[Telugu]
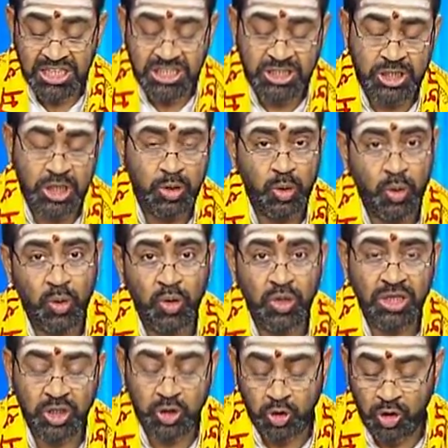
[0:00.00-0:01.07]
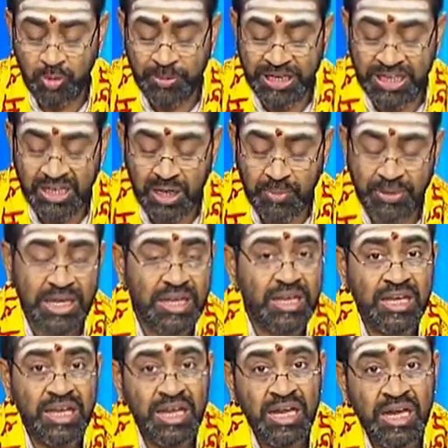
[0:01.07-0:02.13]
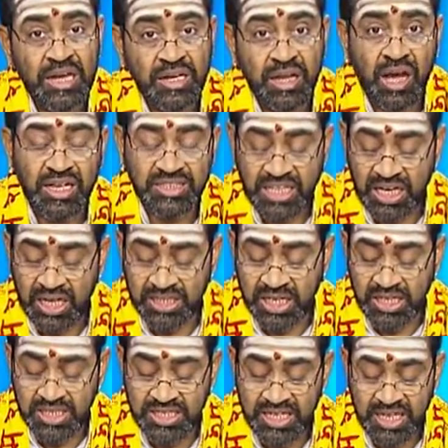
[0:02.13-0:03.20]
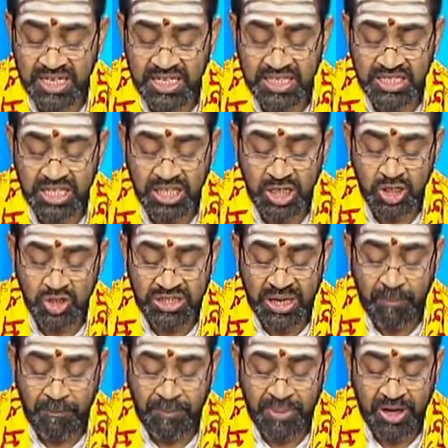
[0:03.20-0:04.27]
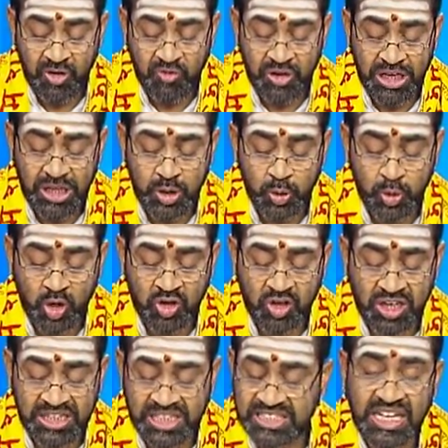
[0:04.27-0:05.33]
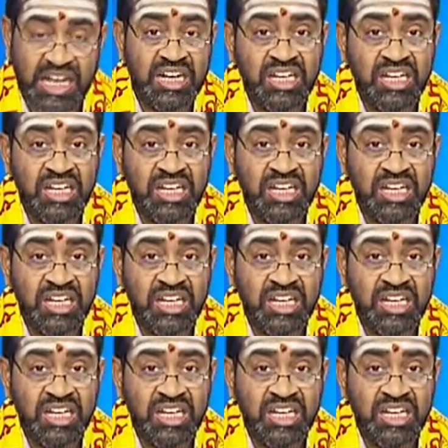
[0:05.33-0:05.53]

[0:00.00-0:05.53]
ఇస్సిరో ఇదియు భీరమే నా సరసంజ నించి నిన్ జంపెడు వీరుడొక్క దశ